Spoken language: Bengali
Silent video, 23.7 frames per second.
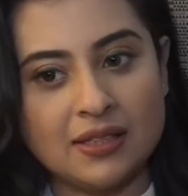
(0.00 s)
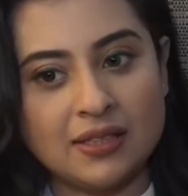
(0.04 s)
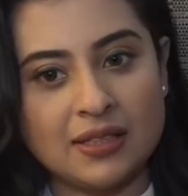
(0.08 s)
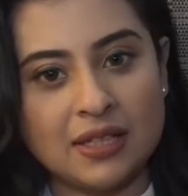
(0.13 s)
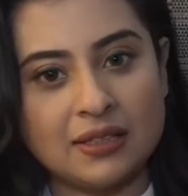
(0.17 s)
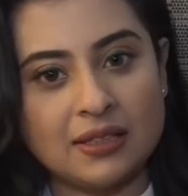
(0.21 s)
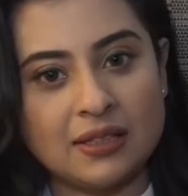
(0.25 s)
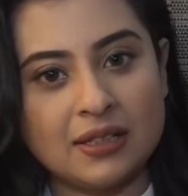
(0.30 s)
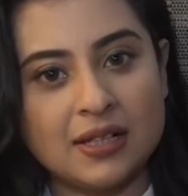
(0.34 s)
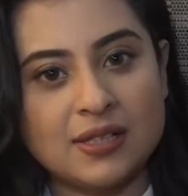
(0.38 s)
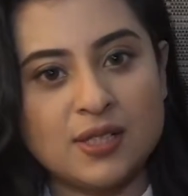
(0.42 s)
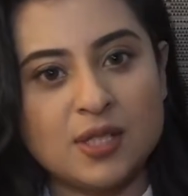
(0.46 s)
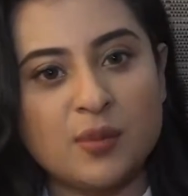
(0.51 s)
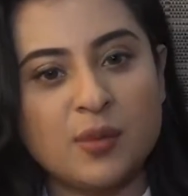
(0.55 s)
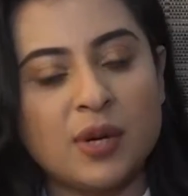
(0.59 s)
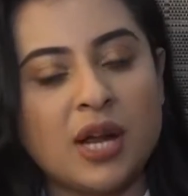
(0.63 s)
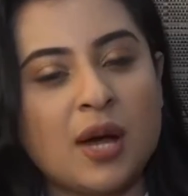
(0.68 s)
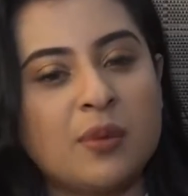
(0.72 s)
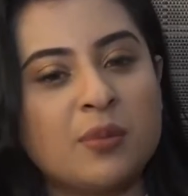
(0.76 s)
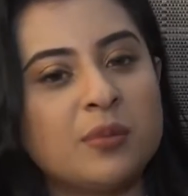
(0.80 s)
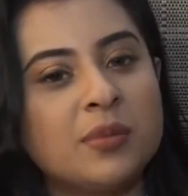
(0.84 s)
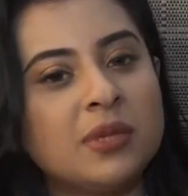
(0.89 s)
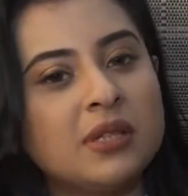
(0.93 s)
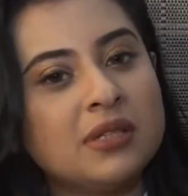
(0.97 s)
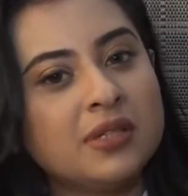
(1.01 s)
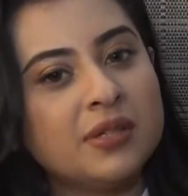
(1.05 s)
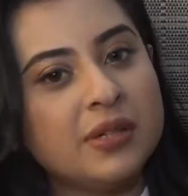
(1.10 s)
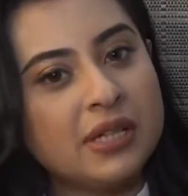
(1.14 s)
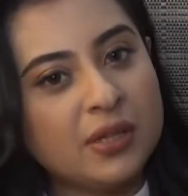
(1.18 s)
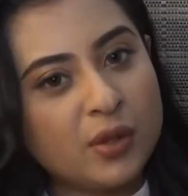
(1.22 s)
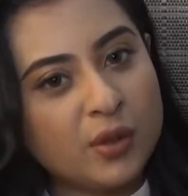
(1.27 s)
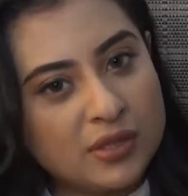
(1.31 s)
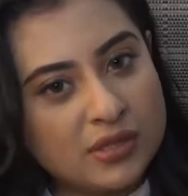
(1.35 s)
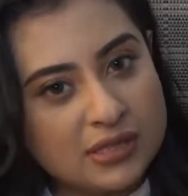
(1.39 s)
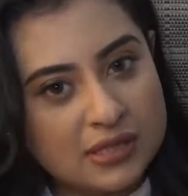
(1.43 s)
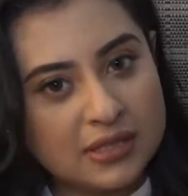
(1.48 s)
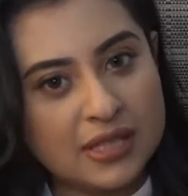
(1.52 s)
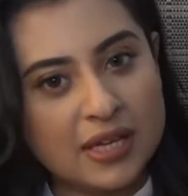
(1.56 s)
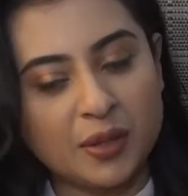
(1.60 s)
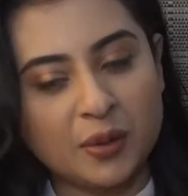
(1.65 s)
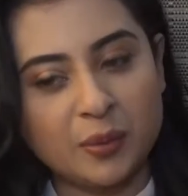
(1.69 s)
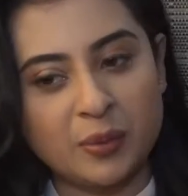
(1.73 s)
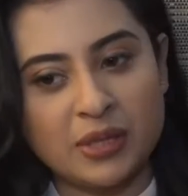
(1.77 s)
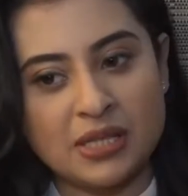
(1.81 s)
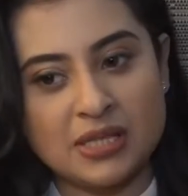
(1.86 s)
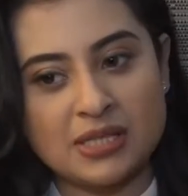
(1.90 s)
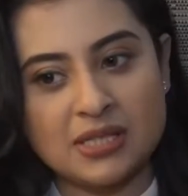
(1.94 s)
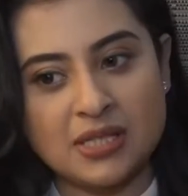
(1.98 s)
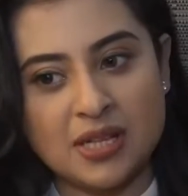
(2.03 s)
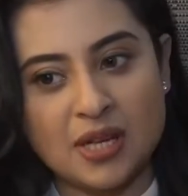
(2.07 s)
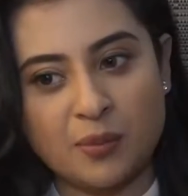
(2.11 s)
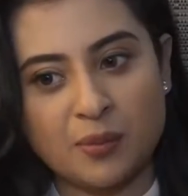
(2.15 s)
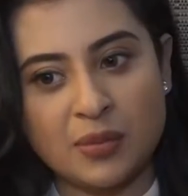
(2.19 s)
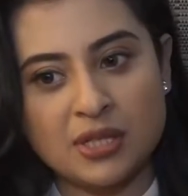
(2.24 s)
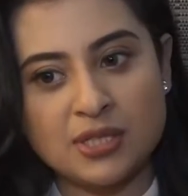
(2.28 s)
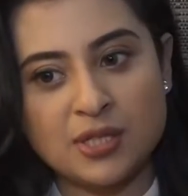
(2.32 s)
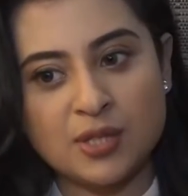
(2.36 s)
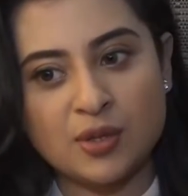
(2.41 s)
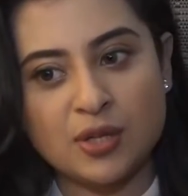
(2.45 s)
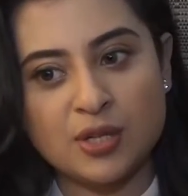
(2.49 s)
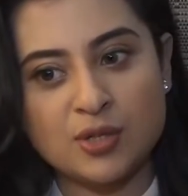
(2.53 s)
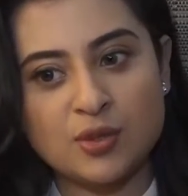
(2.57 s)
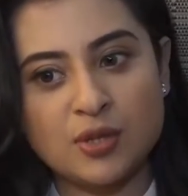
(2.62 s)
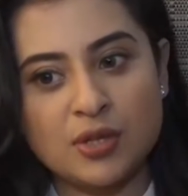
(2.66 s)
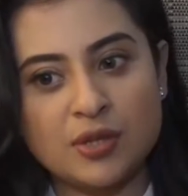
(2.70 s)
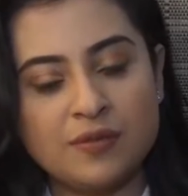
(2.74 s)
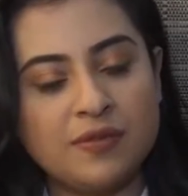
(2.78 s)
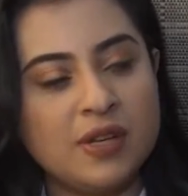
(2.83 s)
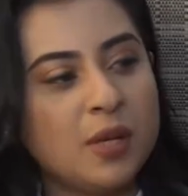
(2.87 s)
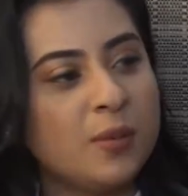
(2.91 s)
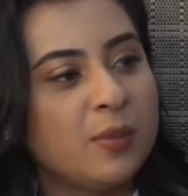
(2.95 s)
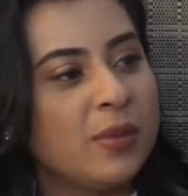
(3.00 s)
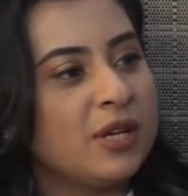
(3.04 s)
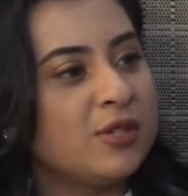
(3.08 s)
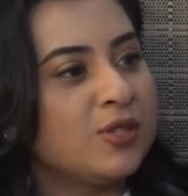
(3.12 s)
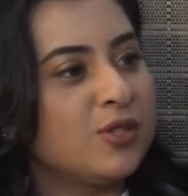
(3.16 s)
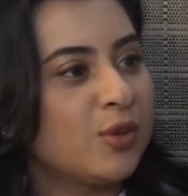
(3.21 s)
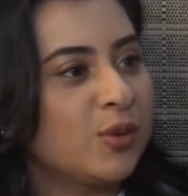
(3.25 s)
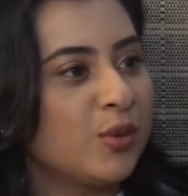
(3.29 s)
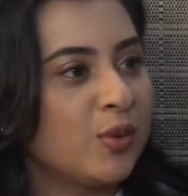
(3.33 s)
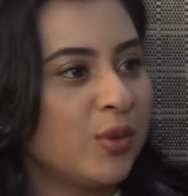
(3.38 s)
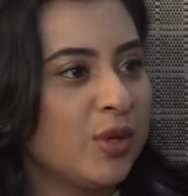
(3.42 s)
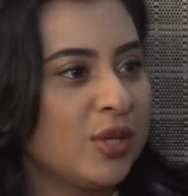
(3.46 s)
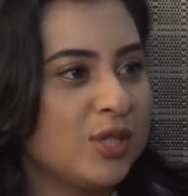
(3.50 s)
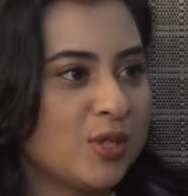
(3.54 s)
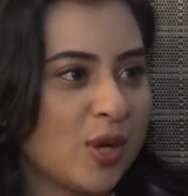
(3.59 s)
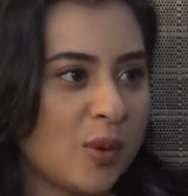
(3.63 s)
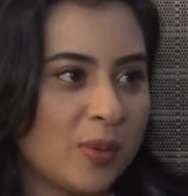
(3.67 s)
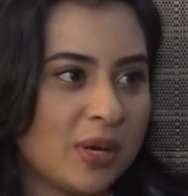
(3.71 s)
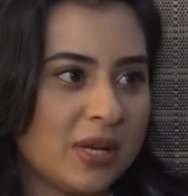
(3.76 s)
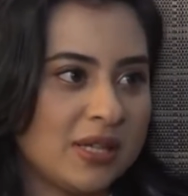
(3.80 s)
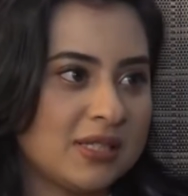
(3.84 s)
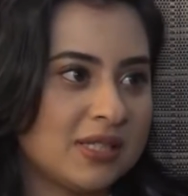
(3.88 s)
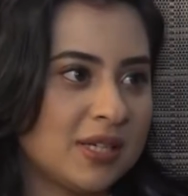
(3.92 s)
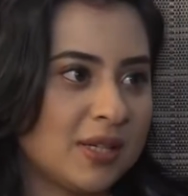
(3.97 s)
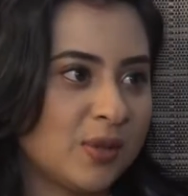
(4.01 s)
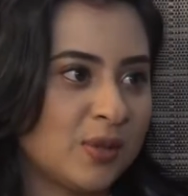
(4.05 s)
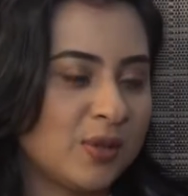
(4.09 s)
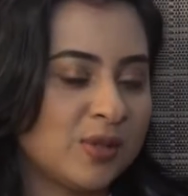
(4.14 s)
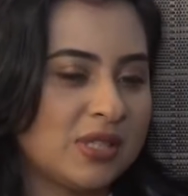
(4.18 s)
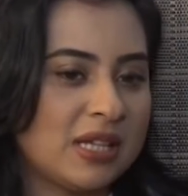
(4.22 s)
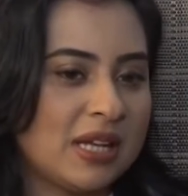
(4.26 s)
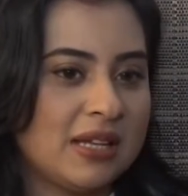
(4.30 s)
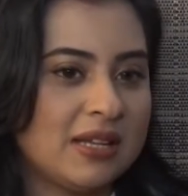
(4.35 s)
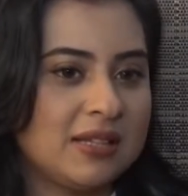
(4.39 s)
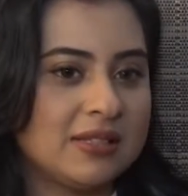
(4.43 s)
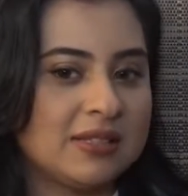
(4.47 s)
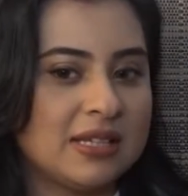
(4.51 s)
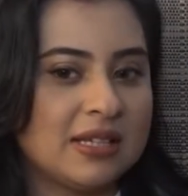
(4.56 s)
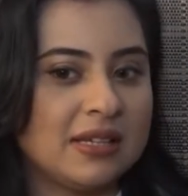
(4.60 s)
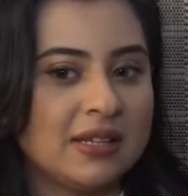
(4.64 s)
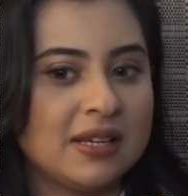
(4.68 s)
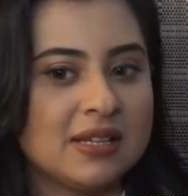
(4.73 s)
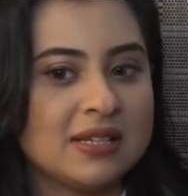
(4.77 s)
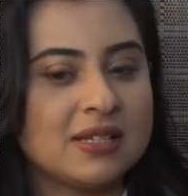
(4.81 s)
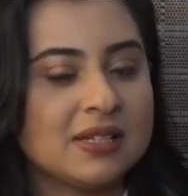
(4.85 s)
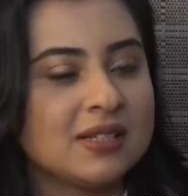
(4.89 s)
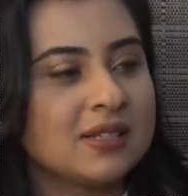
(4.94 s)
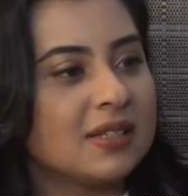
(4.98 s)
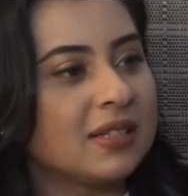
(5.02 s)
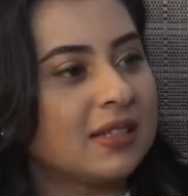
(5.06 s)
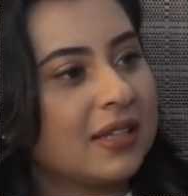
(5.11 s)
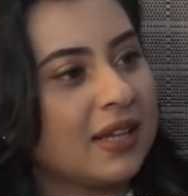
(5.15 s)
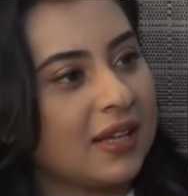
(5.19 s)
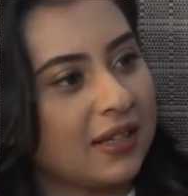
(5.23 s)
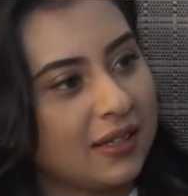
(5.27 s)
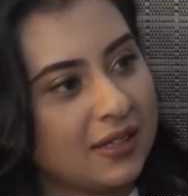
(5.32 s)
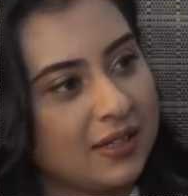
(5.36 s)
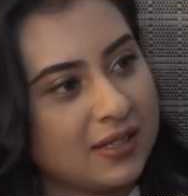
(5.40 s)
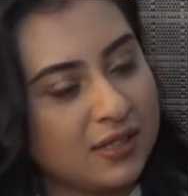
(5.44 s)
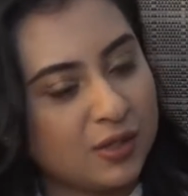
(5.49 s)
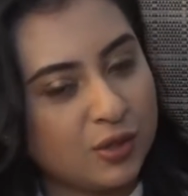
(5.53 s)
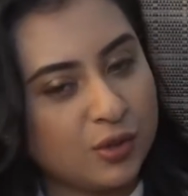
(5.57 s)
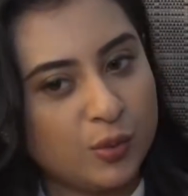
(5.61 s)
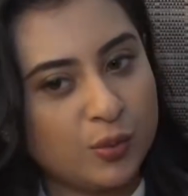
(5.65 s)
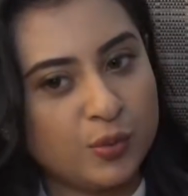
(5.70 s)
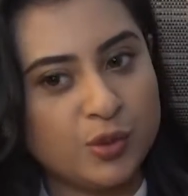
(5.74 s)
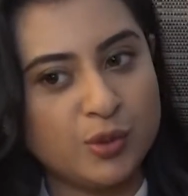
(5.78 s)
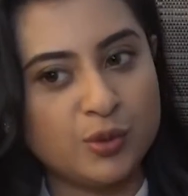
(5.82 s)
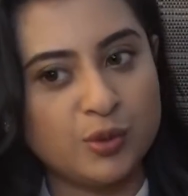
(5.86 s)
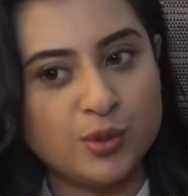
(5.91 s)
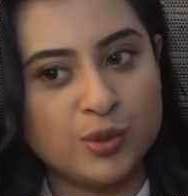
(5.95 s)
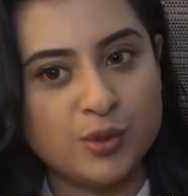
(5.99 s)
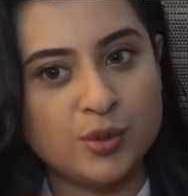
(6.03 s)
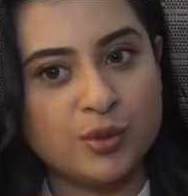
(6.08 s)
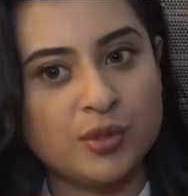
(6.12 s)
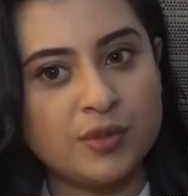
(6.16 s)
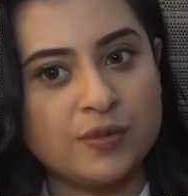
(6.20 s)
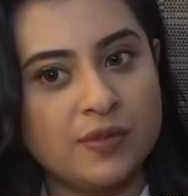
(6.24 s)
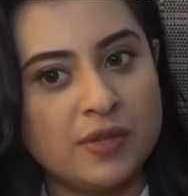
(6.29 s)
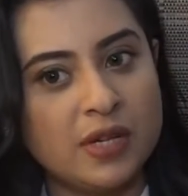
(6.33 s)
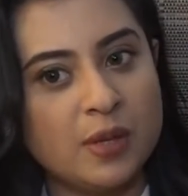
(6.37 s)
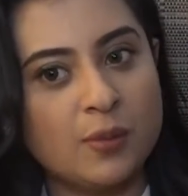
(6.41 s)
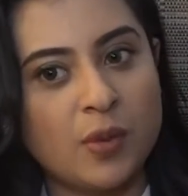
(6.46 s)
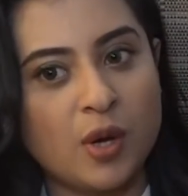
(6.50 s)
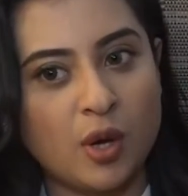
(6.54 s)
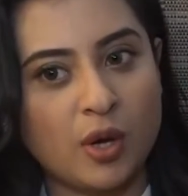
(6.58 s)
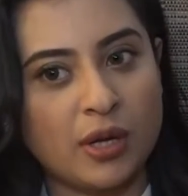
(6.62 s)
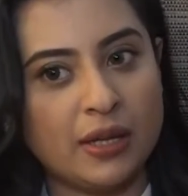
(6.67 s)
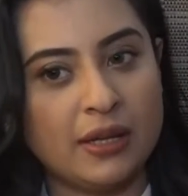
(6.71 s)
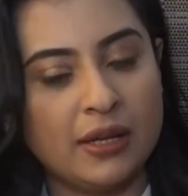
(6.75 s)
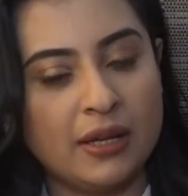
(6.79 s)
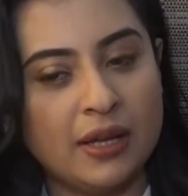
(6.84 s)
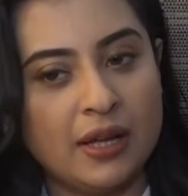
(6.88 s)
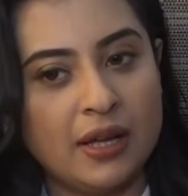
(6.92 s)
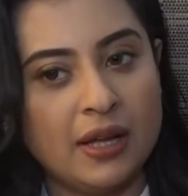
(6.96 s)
তাদের কাছে আমার হাম্বল রিকোয়েস্ট থাকবে যে আমরা যেন আসলে ফিল্মের জন্যই সবাই যেন সেই ডেডিকেশনটা থাকে খুব সুন্দর সুন্দর ফিল্ম হয়